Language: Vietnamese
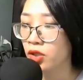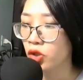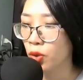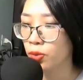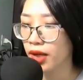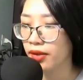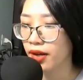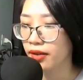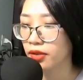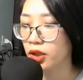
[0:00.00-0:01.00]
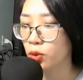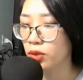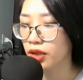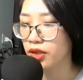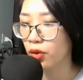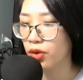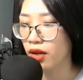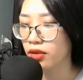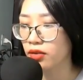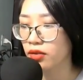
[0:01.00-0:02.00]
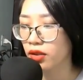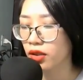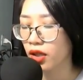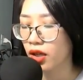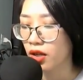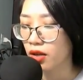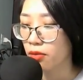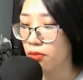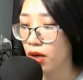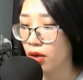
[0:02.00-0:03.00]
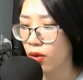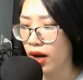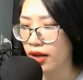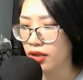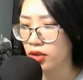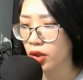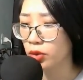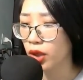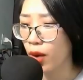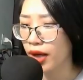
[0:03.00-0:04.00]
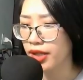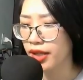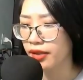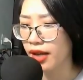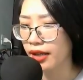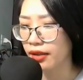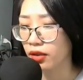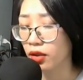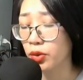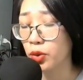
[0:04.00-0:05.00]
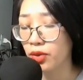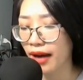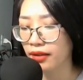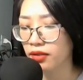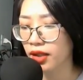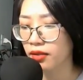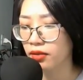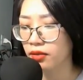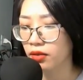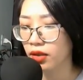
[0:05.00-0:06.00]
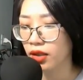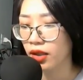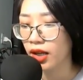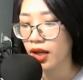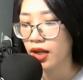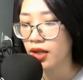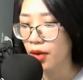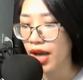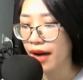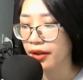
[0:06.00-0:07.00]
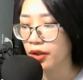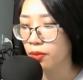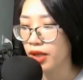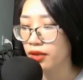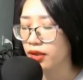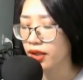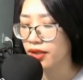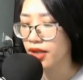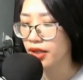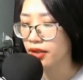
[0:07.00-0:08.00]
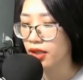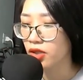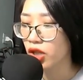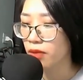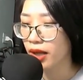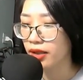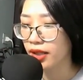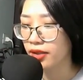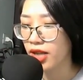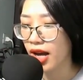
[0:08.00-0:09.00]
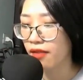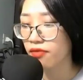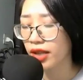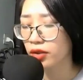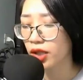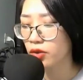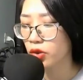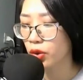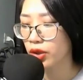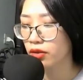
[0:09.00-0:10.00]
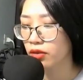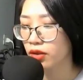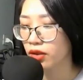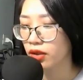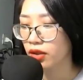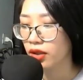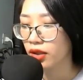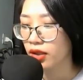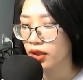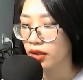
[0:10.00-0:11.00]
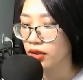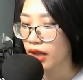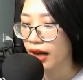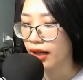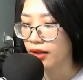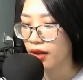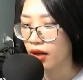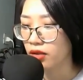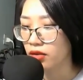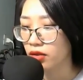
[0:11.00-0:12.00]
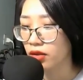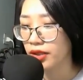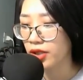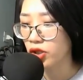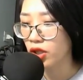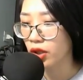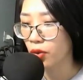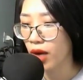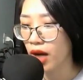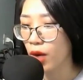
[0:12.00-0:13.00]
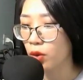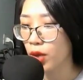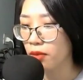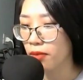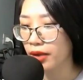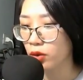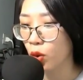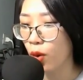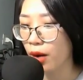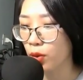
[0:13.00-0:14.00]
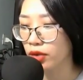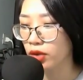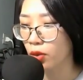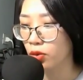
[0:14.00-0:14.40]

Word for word: Trung Điện Nhân cũng gật đầu nói. Bất quá tiểu tử hoàng diện này có chút đáng tiếc lão già không biết nghĩ gì, trên mặt hiện ra vẻ tiếc nuối. Ta nghe nói, người này sở hữu hai loại huyết mạch của hỏa nguyệt tộc